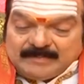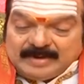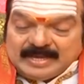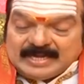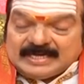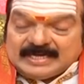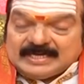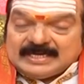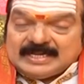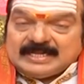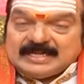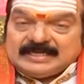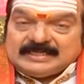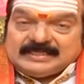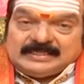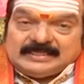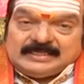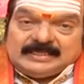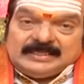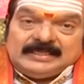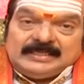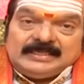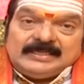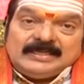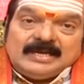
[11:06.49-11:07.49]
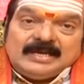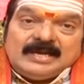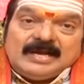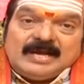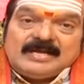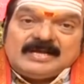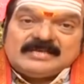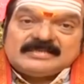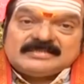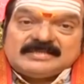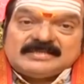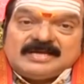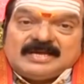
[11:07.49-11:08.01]
మారటానికి
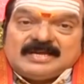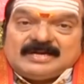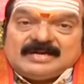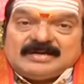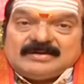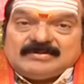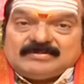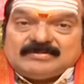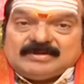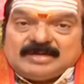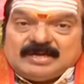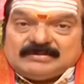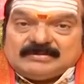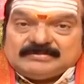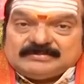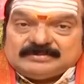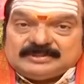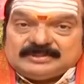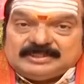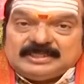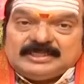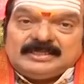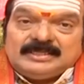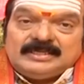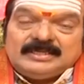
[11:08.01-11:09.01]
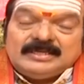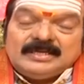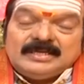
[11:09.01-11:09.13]
ఆస్కారం కూడా ఉంది